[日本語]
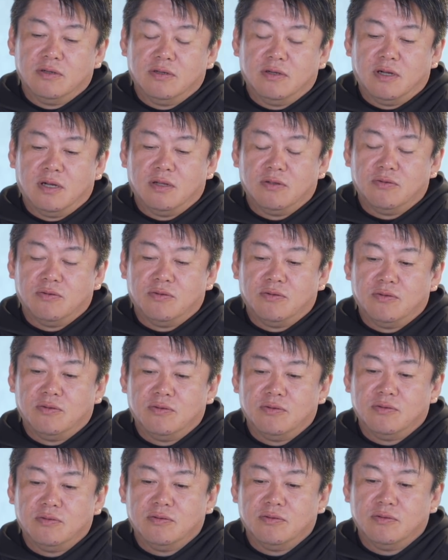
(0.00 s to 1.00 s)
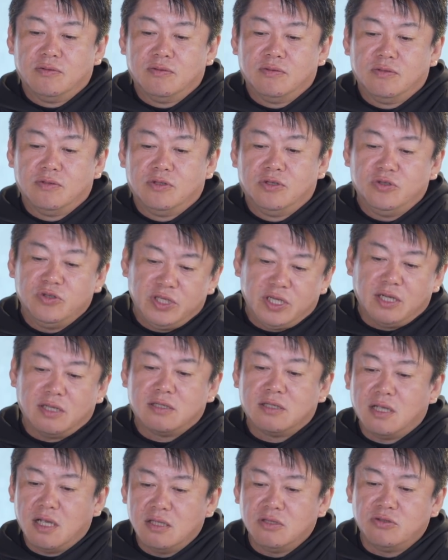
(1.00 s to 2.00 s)
ど、あのじゅうにが
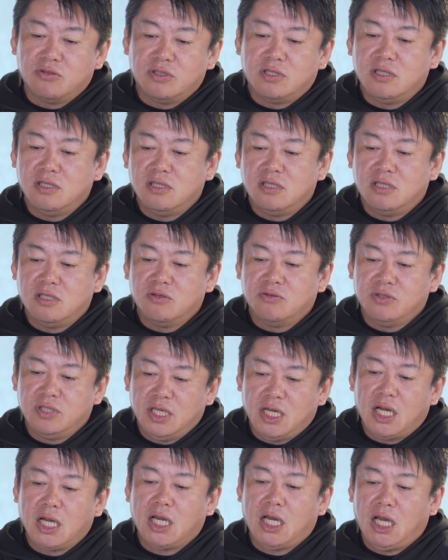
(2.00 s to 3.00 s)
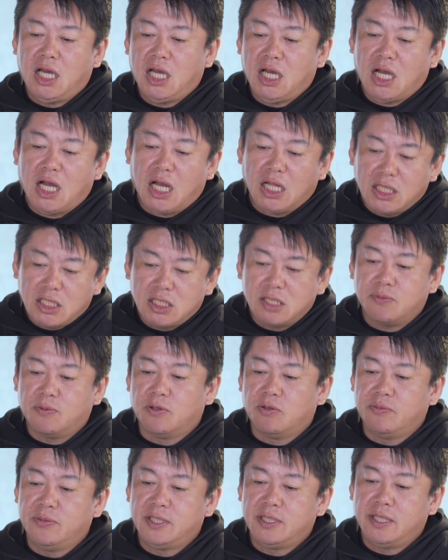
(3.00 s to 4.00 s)
つさんじゅういちにちの売り上げはちつ
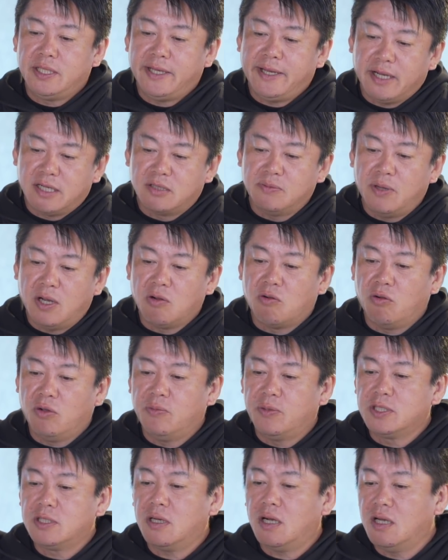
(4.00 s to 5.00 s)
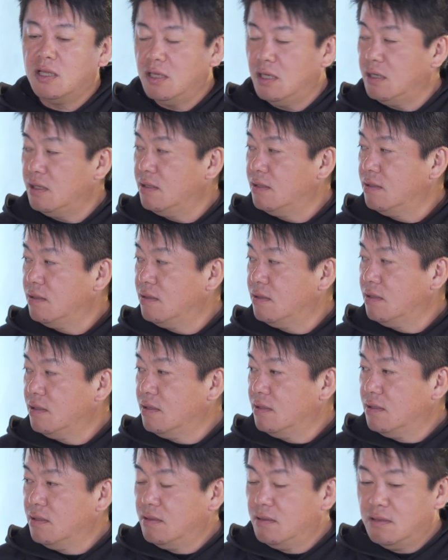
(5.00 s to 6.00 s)
ぼの店でひゃくまん超えましたから
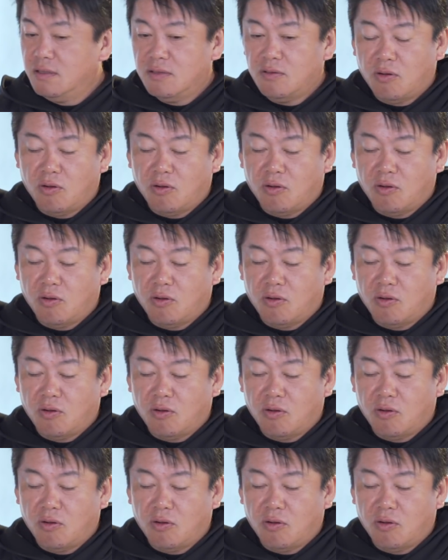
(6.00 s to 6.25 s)
ね。